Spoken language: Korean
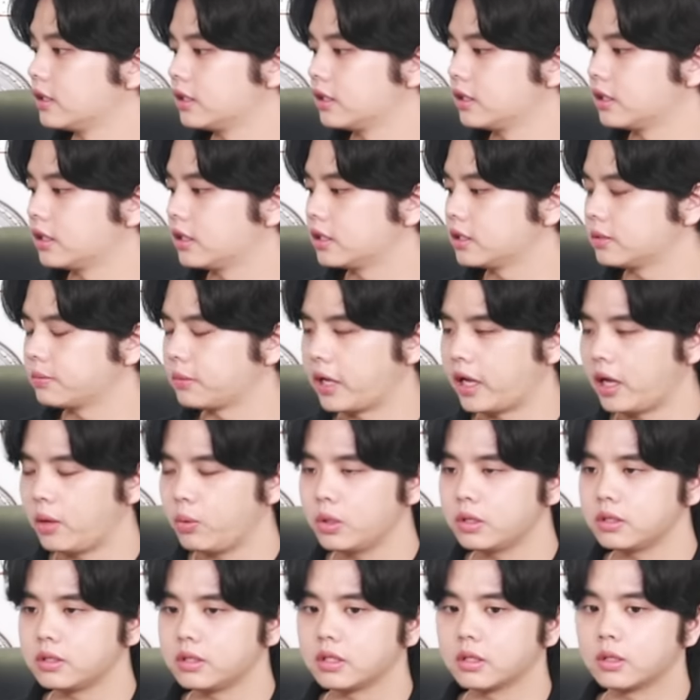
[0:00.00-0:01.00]
하지만
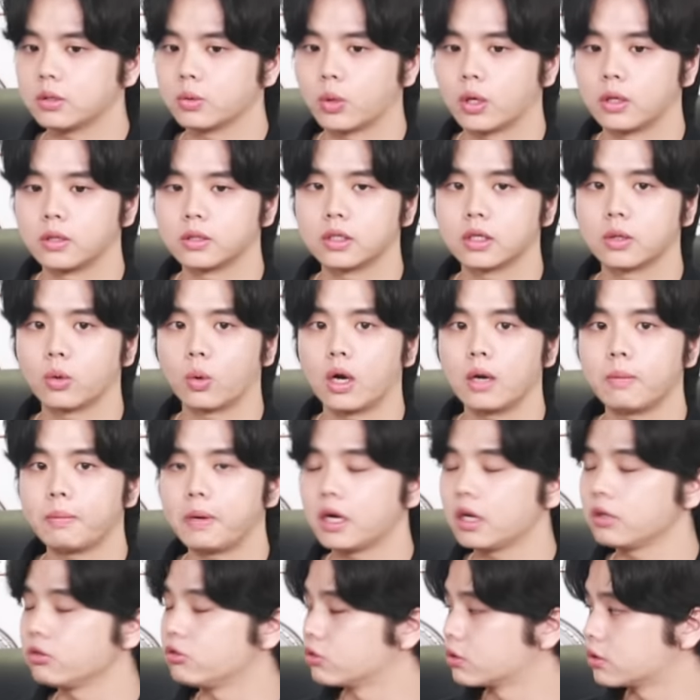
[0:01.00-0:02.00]
해외 시장은 굉장히
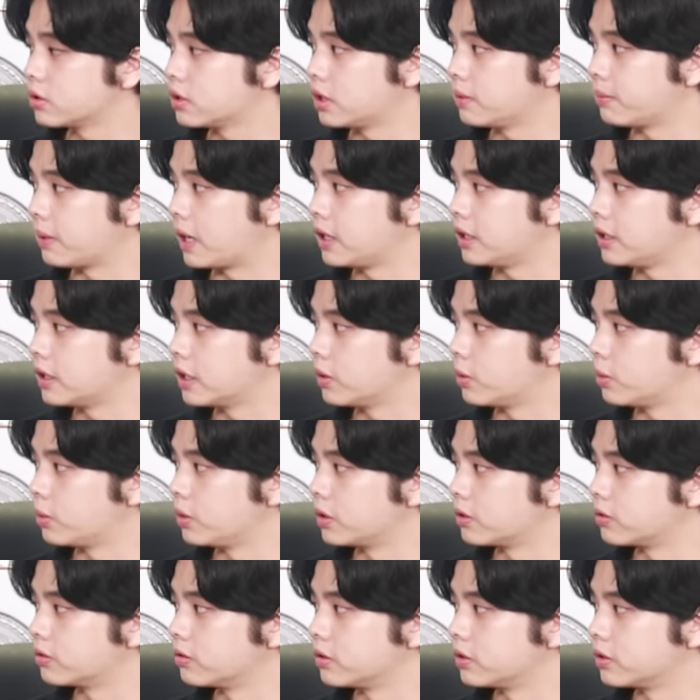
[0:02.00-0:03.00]
활발한 뉴스들이 많이 나오고
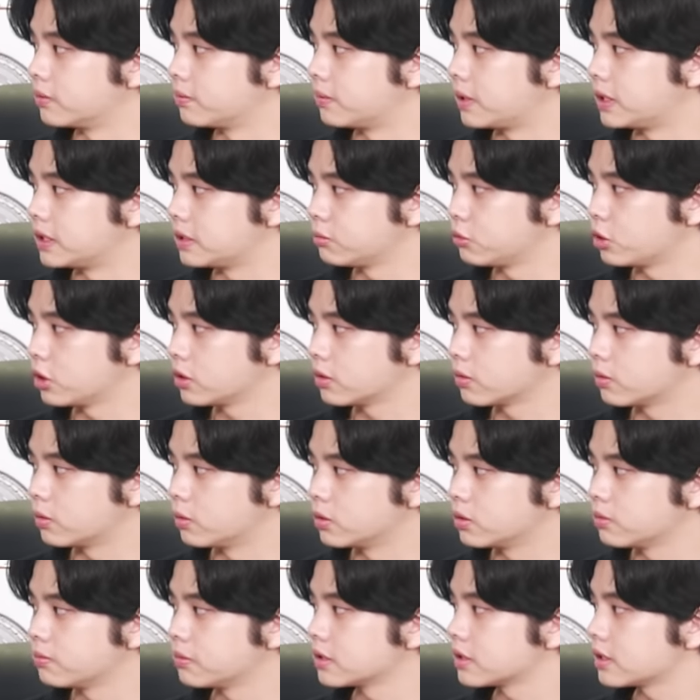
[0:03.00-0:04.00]
있거든요. 말씀드렸던
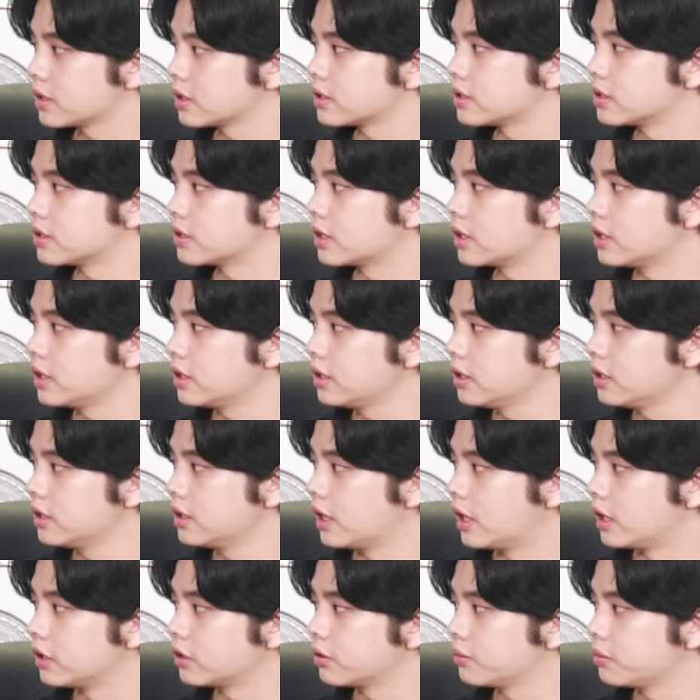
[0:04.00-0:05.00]
골드만삭스가
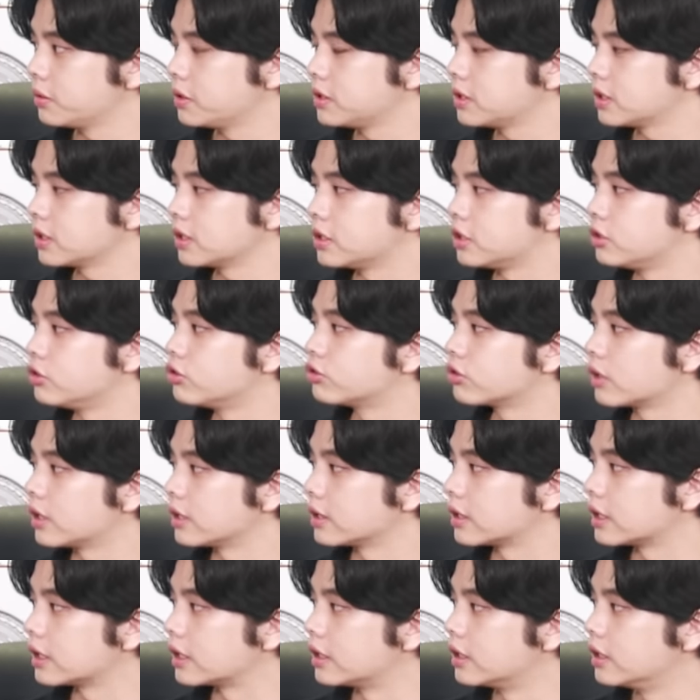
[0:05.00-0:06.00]
RWA 시장에
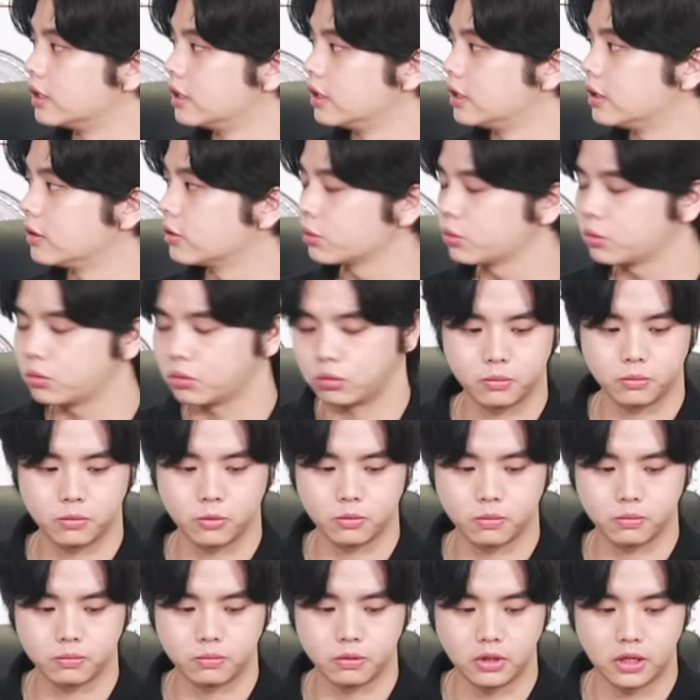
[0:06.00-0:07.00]
진출한다.
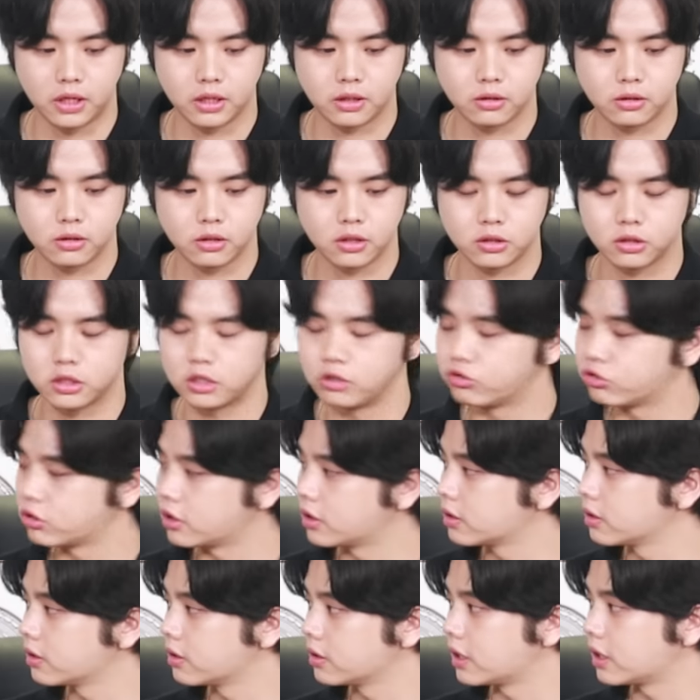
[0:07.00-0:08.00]
이것도 블랙럭이
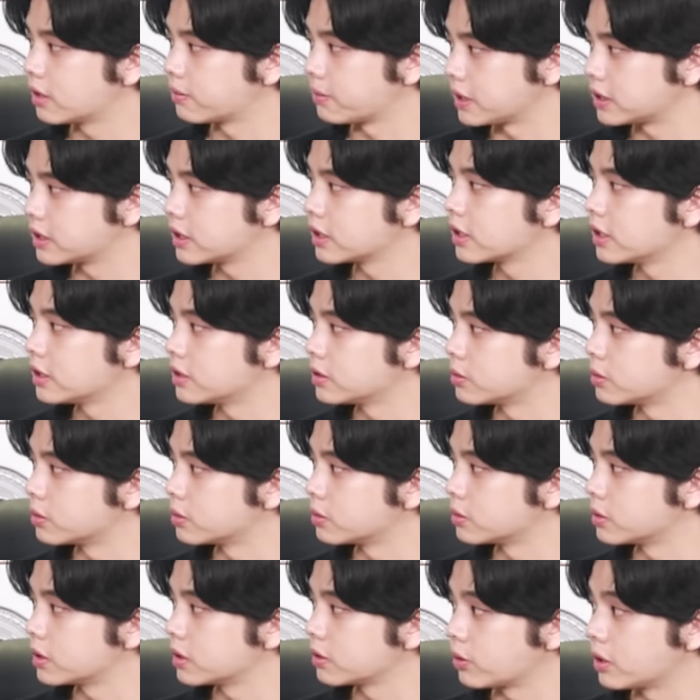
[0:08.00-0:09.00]
진출한 거랑 마찬가지로
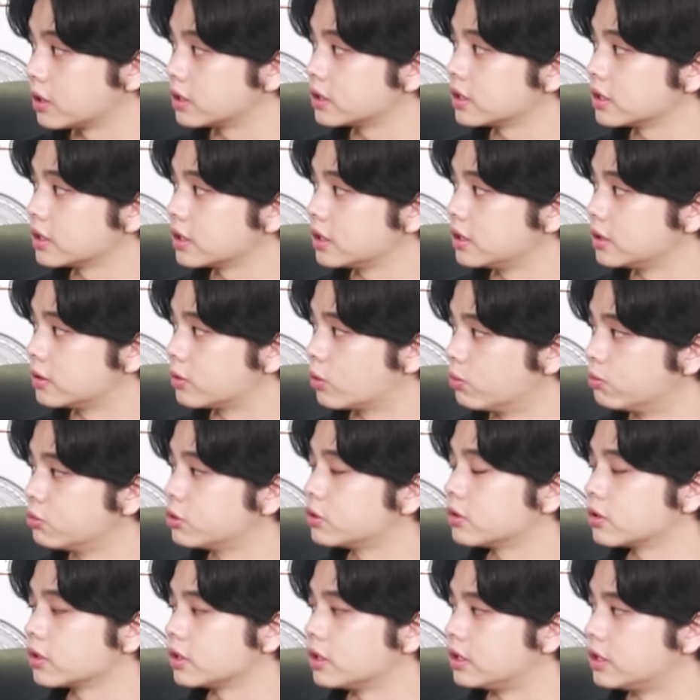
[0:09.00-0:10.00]
굉장히
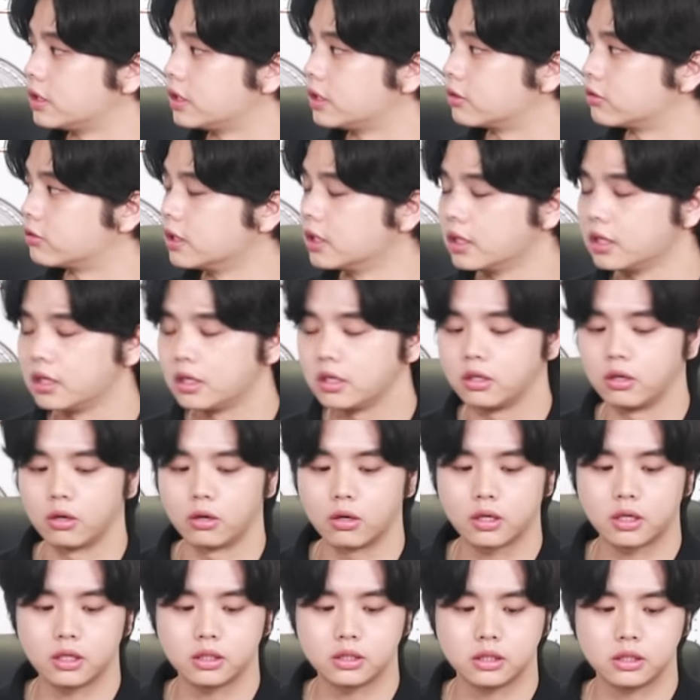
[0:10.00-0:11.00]
고무적인 일이고,
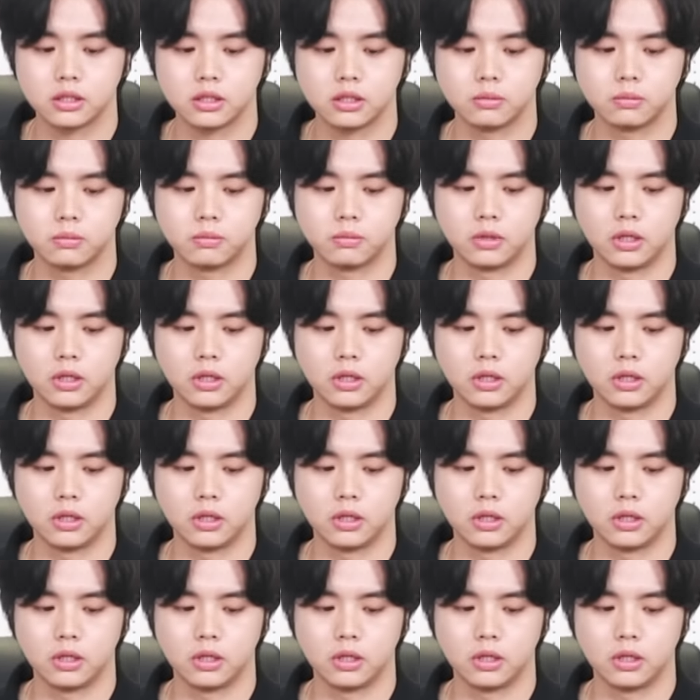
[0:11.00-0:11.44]
여러 가지 예를